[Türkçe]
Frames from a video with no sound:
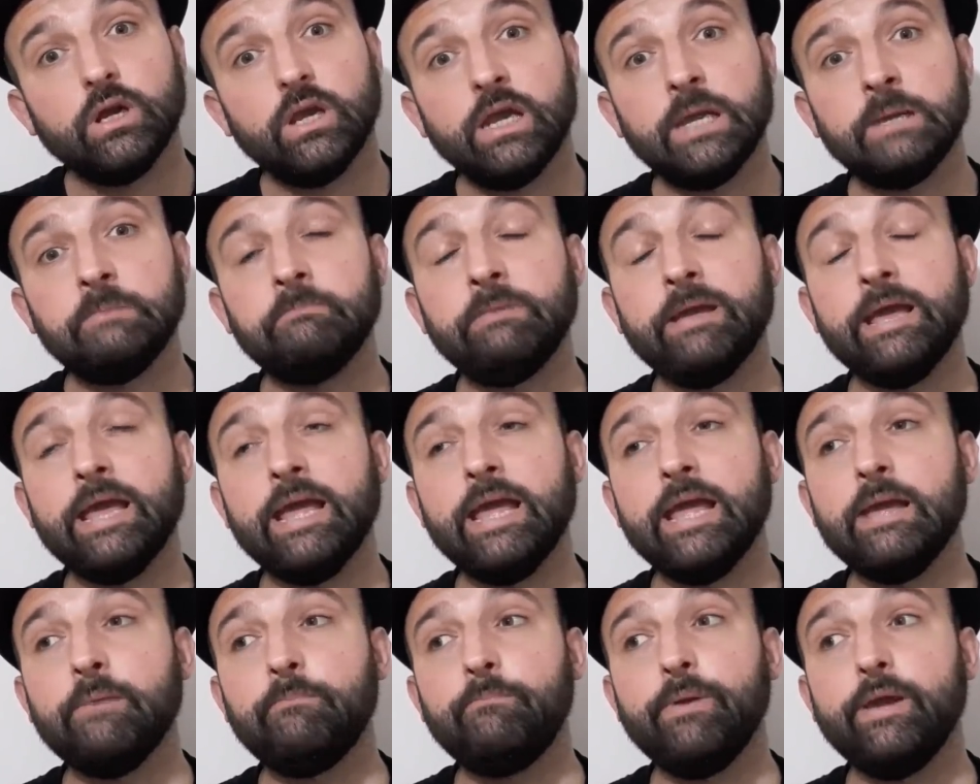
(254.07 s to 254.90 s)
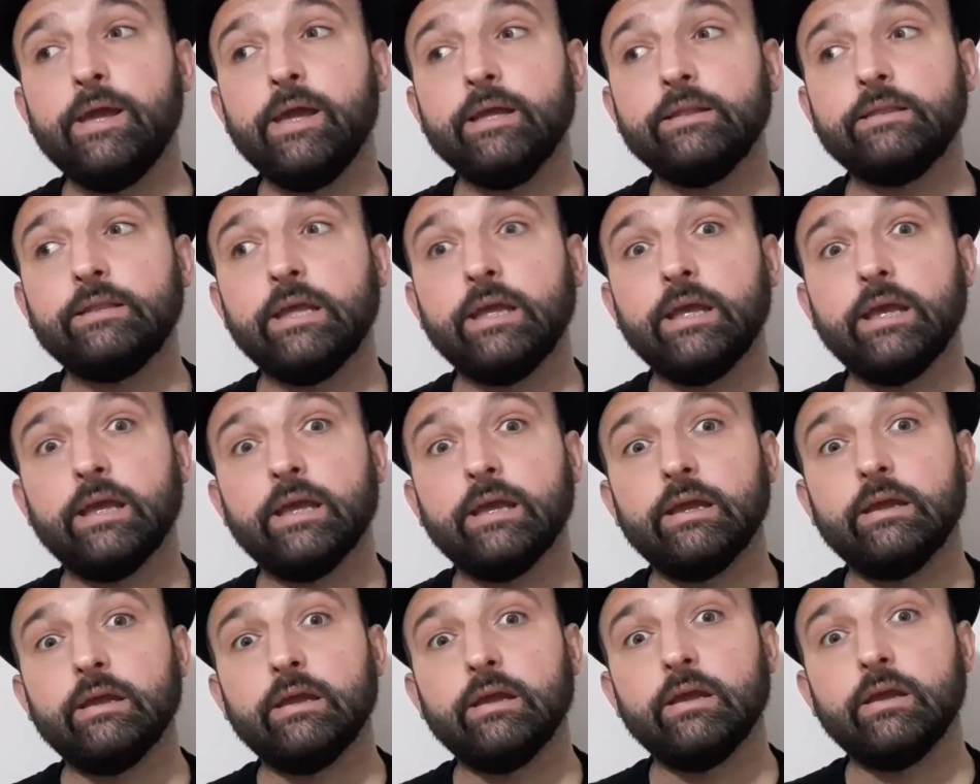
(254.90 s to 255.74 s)
E
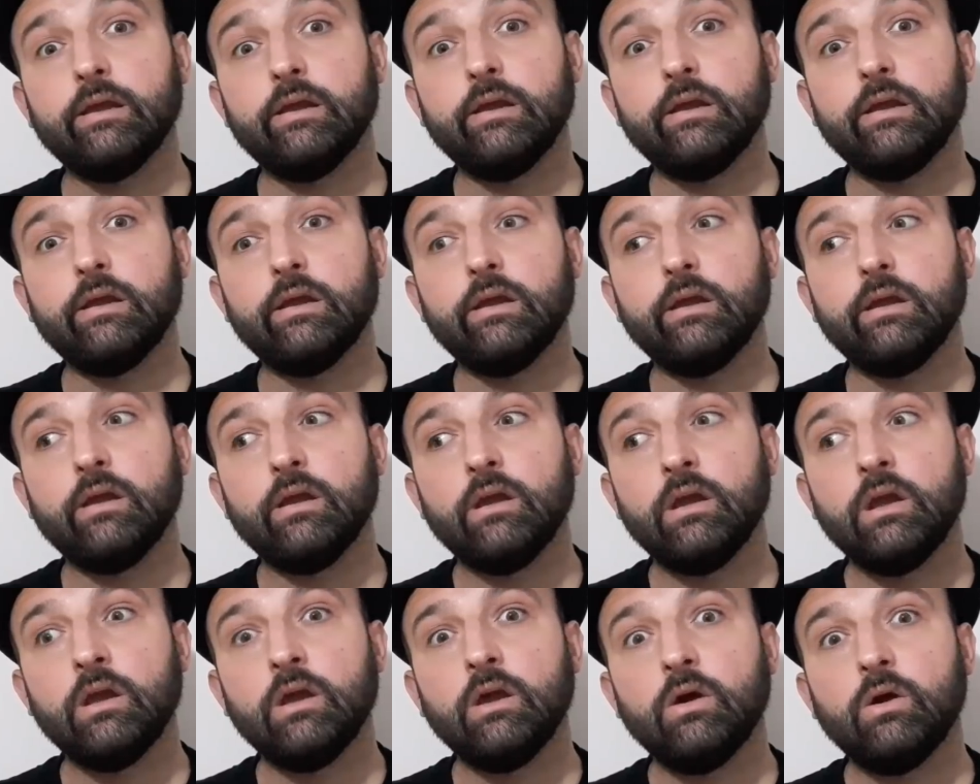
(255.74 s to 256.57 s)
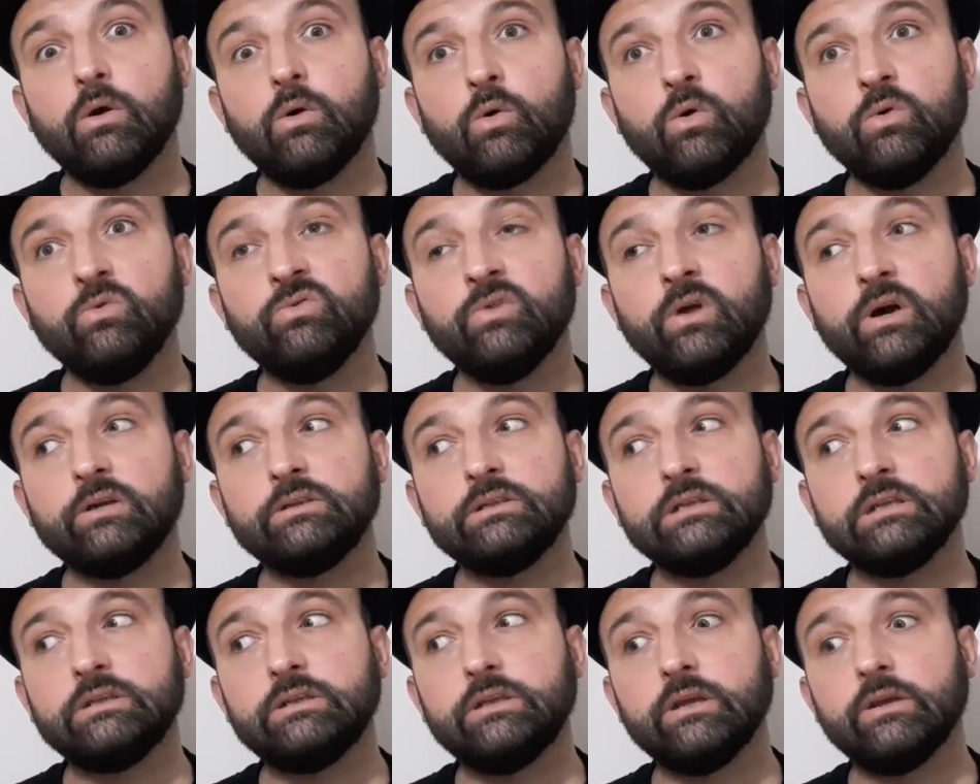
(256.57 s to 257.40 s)
MHP'de
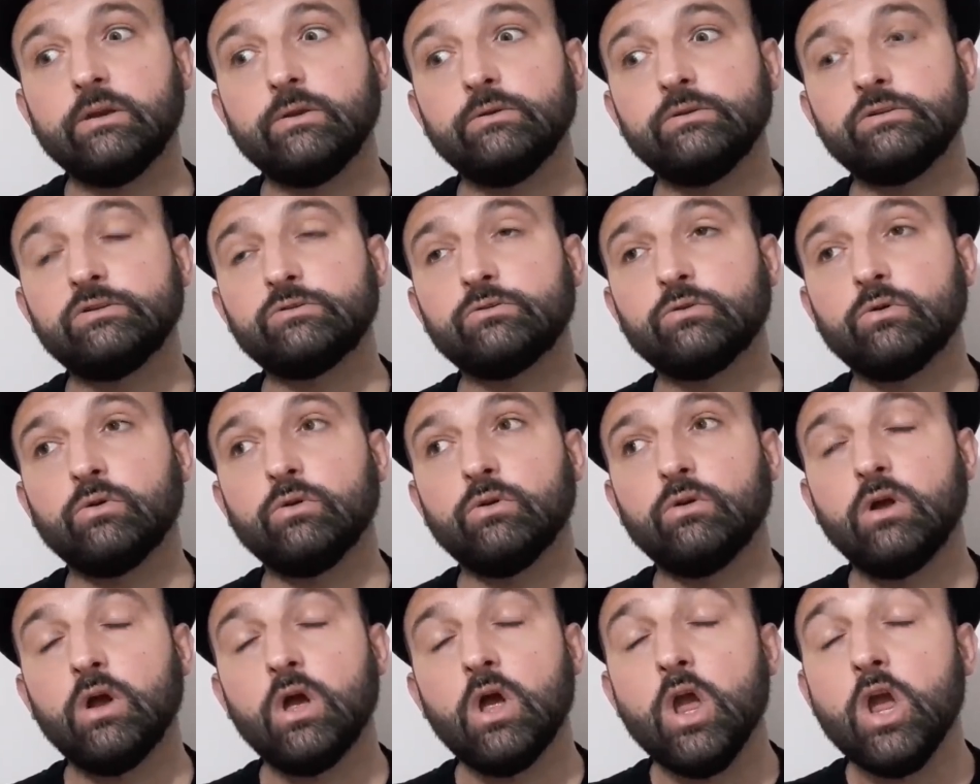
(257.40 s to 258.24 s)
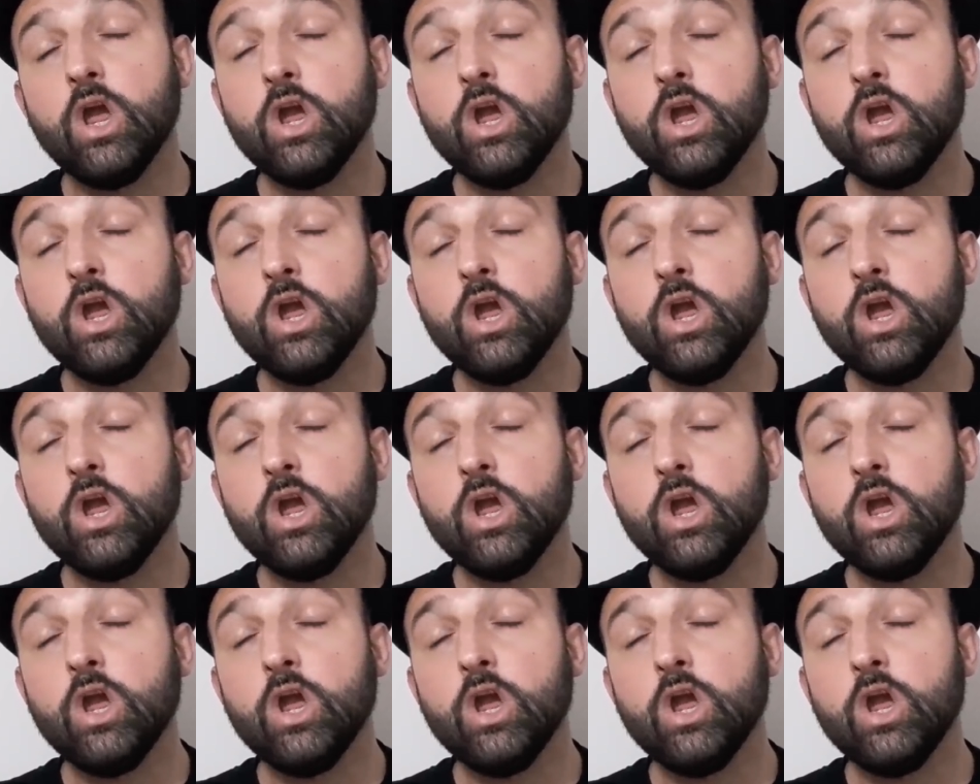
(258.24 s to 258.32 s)
onlar da terörist ol